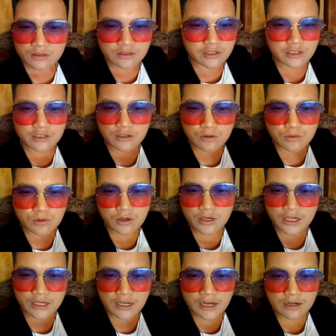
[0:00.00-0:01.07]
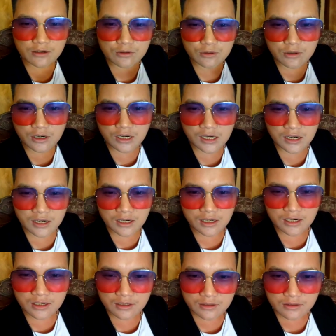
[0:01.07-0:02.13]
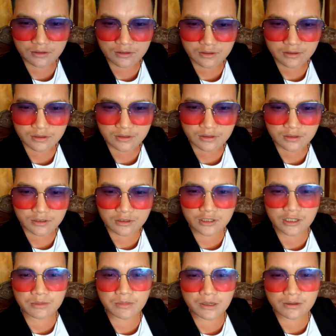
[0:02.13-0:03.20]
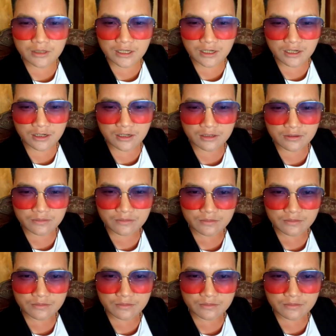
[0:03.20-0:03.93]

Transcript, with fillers: chỉ dòng vua này gần vua cái tìm mong này